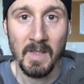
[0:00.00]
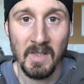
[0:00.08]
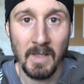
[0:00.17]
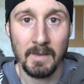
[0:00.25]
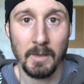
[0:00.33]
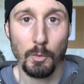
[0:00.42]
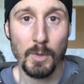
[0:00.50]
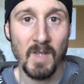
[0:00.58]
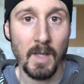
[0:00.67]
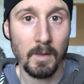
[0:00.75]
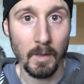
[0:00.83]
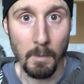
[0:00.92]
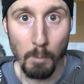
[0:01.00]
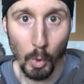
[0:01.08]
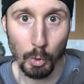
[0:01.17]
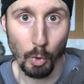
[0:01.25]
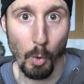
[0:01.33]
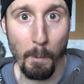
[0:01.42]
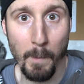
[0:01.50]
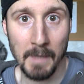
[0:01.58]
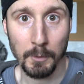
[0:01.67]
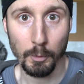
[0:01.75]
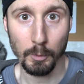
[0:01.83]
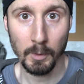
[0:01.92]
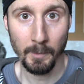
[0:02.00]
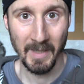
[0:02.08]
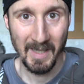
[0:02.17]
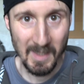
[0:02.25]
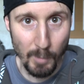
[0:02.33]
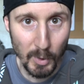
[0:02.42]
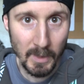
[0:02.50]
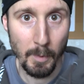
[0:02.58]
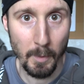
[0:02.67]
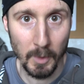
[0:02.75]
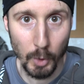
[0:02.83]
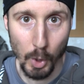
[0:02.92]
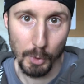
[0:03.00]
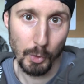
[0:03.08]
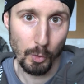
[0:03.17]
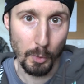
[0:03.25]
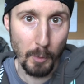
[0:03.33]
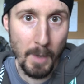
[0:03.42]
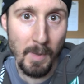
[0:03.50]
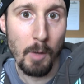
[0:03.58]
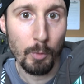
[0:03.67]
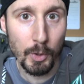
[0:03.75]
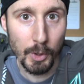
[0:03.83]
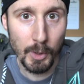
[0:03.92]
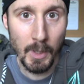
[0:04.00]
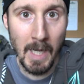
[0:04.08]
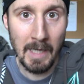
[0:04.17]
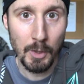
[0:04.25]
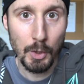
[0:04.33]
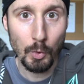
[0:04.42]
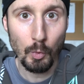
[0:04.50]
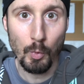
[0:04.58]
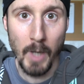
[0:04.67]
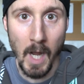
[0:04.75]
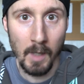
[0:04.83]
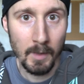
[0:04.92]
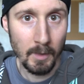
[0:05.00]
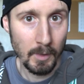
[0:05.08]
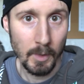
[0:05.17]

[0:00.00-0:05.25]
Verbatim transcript: Si tratta di un set molto compatto perché si porta proprio addosso in una pouch alla cintura